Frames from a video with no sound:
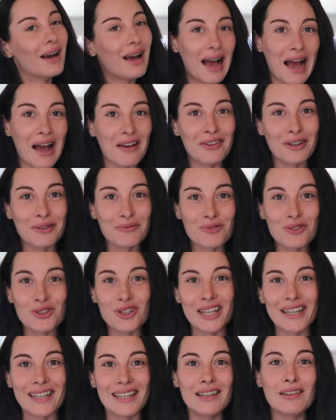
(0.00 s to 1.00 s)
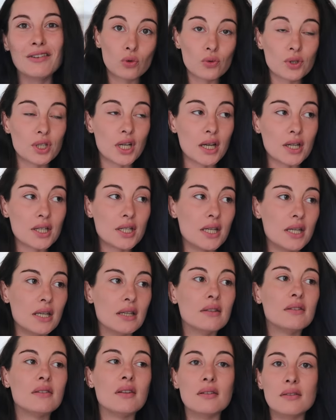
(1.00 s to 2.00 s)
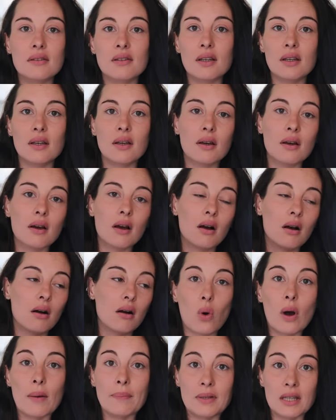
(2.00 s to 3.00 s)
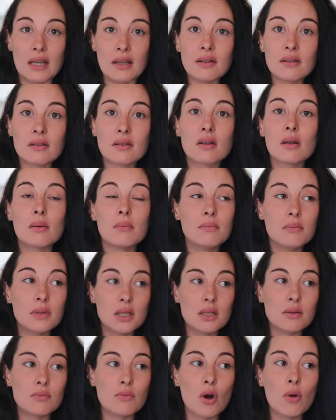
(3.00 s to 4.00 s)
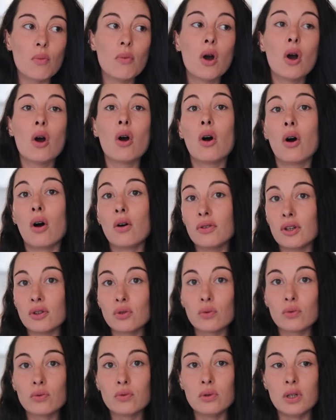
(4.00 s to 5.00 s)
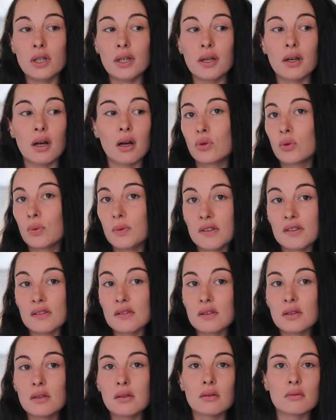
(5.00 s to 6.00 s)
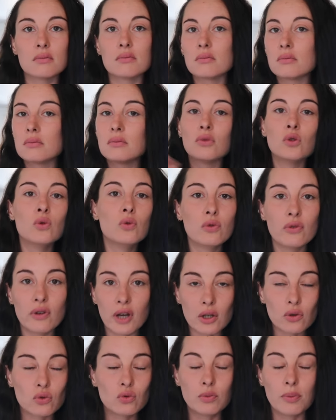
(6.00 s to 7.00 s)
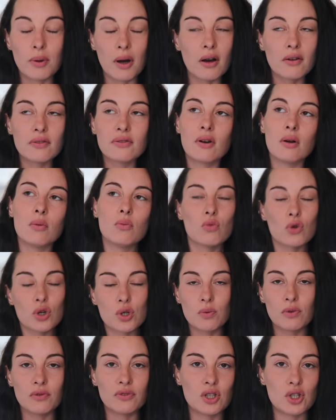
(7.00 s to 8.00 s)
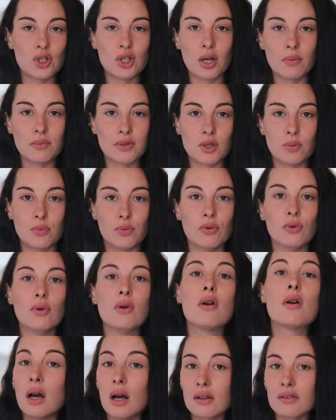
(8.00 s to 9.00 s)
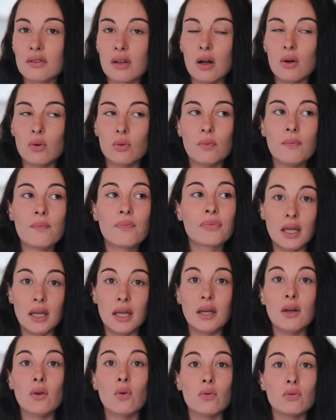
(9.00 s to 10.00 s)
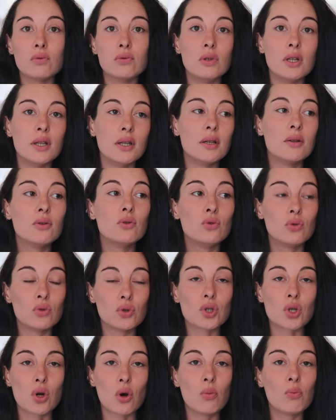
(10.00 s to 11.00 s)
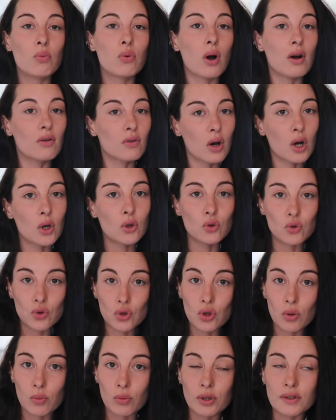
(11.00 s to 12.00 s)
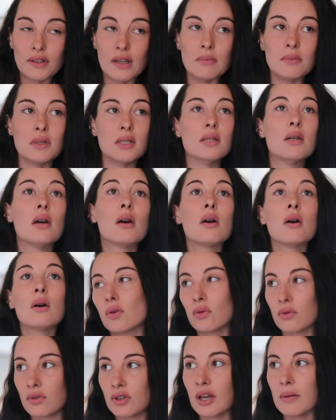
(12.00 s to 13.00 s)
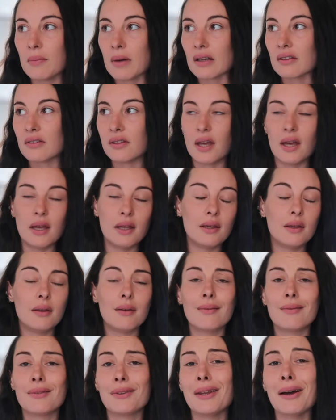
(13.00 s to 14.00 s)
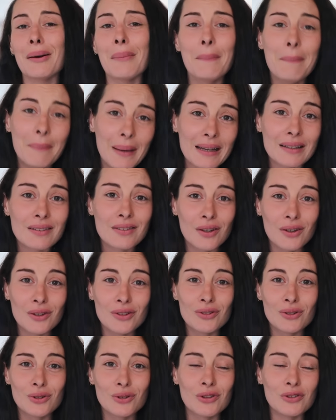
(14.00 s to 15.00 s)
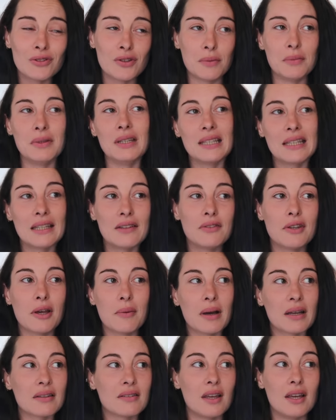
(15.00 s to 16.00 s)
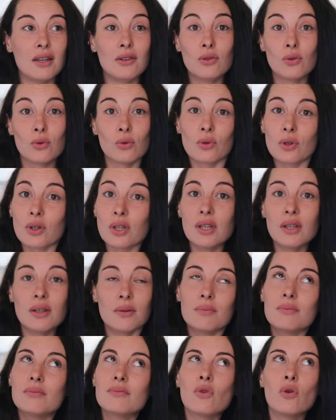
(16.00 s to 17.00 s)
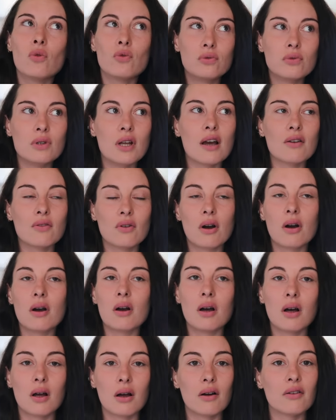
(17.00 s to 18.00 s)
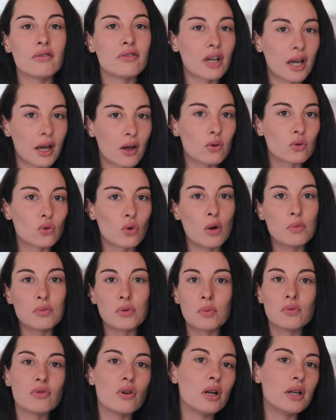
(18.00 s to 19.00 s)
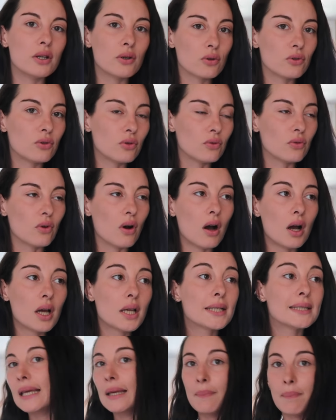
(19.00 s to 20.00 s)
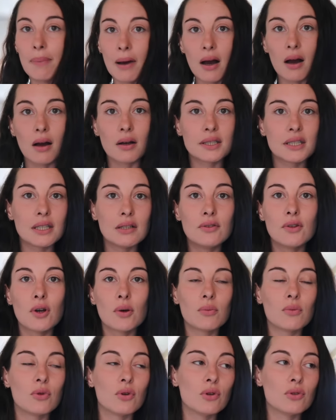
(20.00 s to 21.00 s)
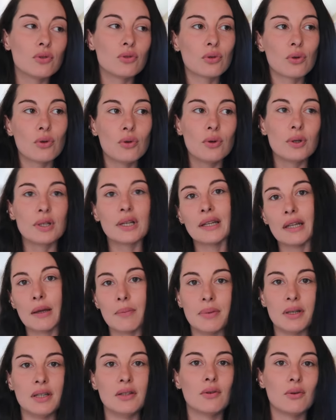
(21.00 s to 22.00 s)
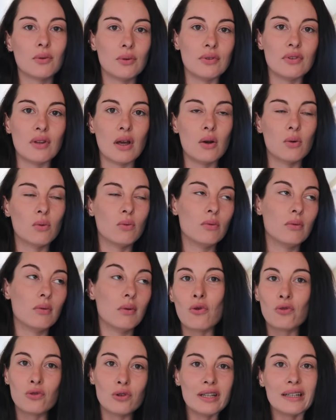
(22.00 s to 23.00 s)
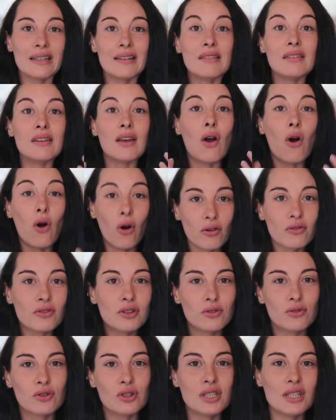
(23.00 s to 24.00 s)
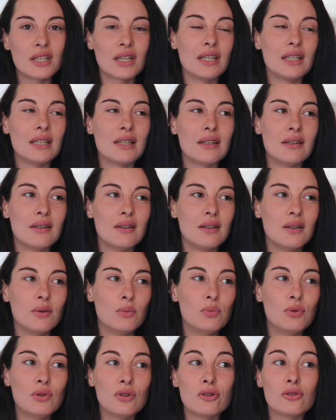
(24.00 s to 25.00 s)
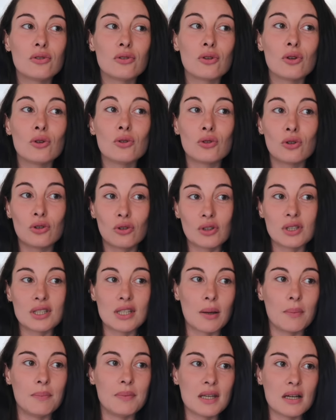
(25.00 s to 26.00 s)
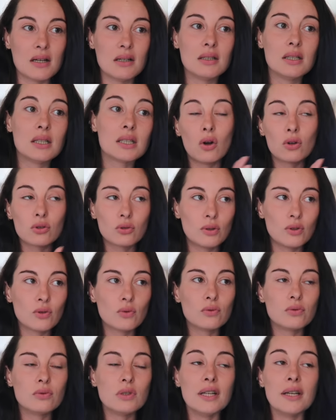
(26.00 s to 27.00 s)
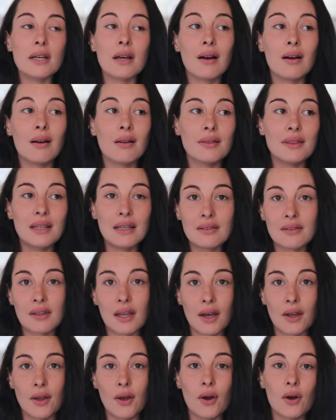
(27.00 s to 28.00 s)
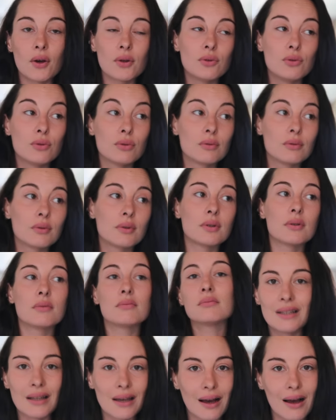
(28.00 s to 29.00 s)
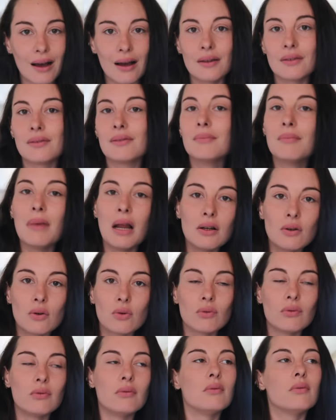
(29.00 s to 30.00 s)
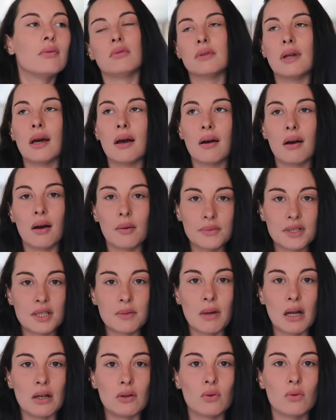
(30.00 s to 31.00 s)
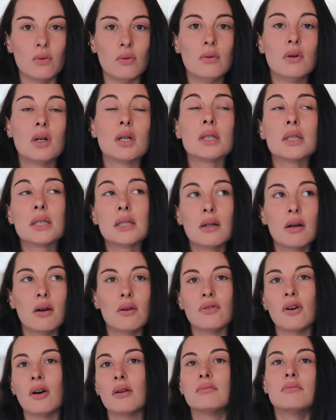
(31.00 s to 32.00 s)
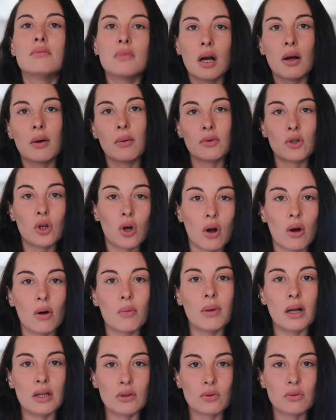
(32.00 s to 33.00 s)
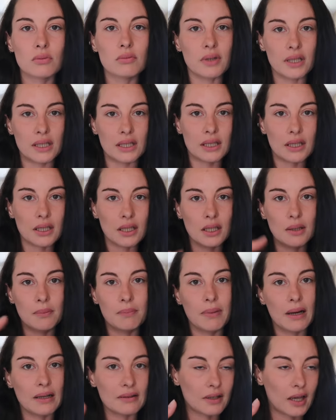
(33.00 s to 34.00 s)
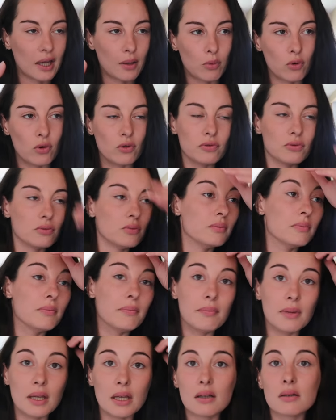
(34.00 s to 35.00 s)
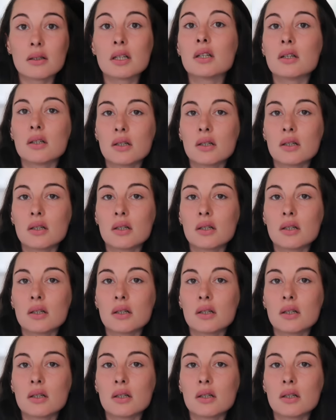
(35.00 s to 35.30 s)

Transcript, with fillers: avec mon chéri. Ce qu'on cherchait c'était un 3 pièces minimum. En fait on voulait cuisine ouverte ou pas, enfin moi je m'en fichais un petit peu, un salon et on voulait deux chambres pour avoir une chambre d'amis. On vit à Marseille, on a personne de notre famille qui vit à Marseille donc on voulait avoir un vrai endroit pour pouvoir les recevoir et pas qu'ils dorment euh, sur le canapé dans le salon. On voulait qu'ils aient envie de venir et qu'ils puissent se sentir bien. Ensuite, on voulait un extérieur, donc terrasse, balcon. On a un petit balcon, enfin un grand balcon mais qui est pas très profond, mais